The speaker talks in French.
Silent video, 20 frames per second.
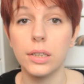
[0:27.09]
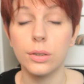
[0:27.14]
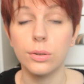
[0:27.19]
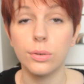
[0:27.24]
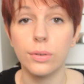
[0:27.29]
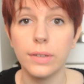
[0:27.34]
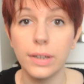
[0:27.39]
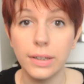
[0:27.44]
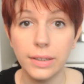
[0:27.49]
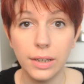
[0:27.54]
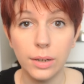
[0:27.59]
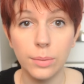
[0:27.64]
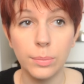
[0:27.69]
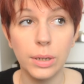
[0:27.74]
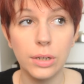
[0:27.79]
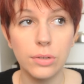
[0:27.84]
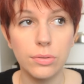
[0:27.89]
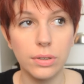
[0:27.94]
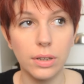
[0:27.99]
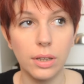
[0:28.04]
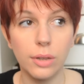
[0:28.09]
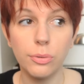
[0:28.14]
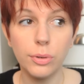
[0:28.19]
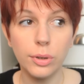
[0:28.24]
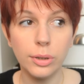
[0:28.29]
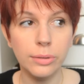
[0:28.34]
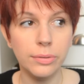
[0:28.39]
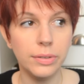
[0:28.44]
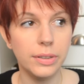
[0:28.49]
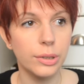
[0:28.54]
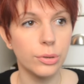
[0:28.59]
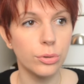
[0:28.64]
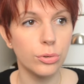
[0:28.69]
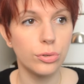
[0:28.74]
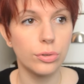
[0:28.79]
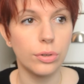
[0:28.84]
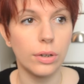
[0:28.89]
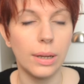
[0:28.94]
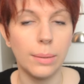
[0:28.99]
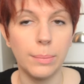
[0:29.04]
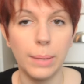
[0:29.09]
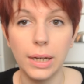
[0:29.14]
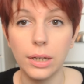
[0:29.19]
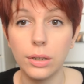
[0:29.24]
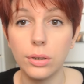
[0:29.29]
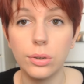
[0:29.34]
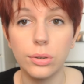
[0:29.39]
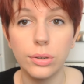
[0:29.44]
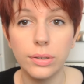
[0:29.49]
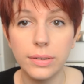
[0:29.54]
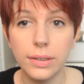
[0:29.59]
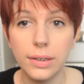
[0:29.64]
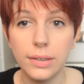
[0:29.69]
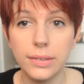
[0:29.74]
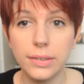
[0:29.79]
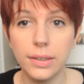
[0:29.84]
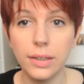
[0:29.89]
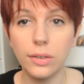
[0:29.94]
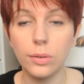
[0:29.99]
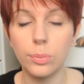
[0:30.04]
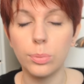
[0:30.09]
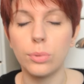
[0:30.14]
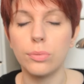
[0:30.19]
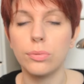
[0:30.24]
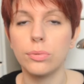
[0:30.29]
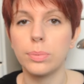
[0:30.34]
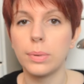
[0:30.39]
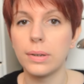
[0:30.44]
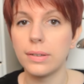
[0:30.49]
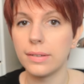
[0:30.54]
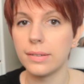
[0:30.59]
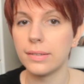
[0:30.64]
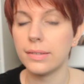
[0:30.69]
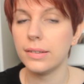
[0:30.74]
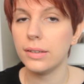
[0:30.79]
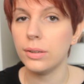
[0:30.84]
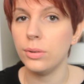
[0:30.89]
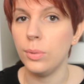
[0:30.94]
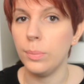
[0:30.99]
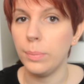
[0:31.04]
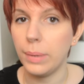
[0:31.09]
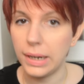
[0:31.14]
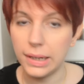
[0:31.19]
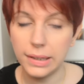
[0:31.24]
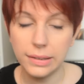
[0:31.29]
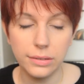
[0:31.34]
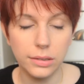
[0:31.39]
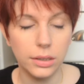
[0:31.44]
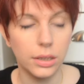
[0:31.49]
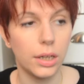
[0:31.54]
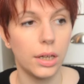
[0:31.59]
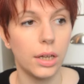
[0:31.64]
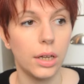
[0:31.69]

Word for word: Donc dernièrement, je vous avais fait une vidéo sur la marque Coastal Sense pour vous présenter une palette,